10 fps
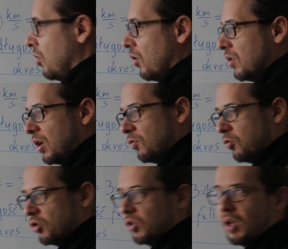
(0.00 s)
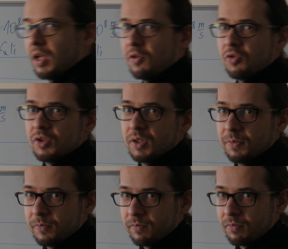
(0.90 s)
od najdłuższych do najkrótszych.
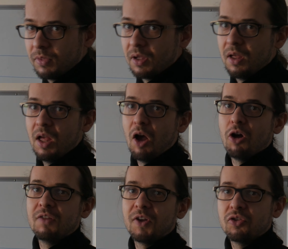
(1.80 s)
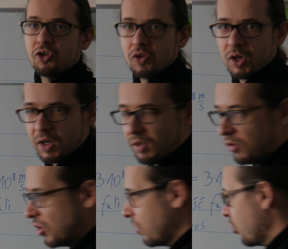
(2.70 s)
Odwrotnością okresu jest
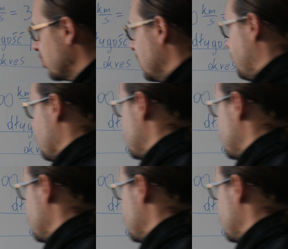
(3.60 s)
częstotliwość,